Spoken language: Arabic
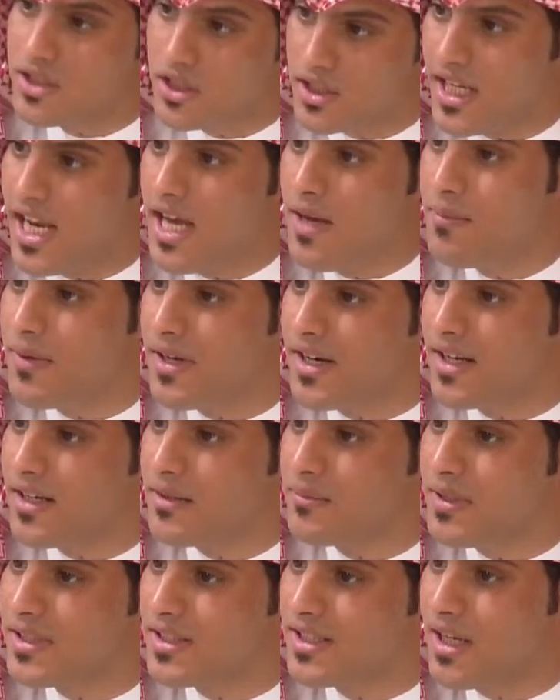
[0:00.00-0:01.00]
تطلع برا
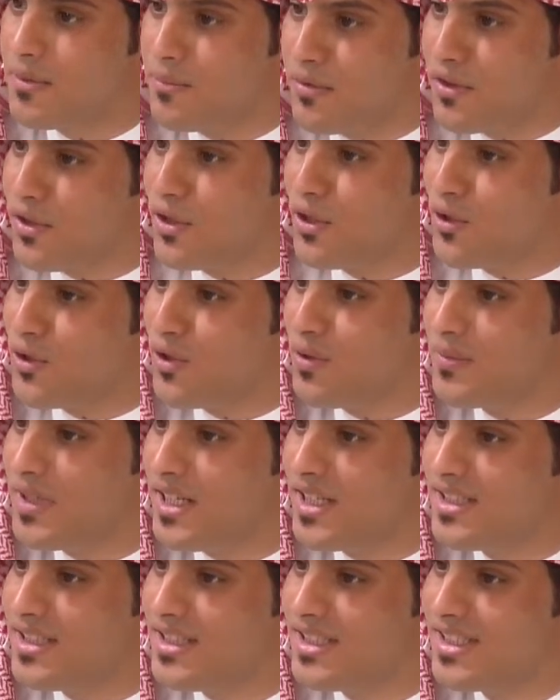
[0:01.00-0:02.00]
المنطقة مثل اليوم
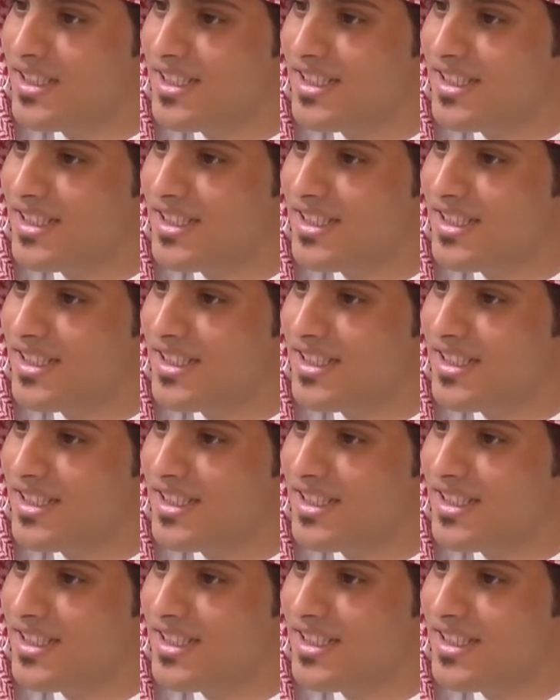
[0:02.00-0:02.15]
يعني؟